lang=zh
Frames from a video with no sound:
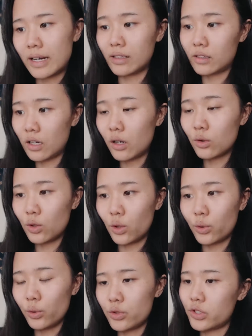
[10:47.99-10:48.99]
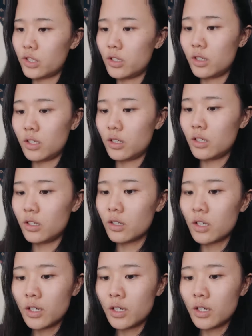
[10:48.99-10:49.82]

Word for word: 两套口语真题。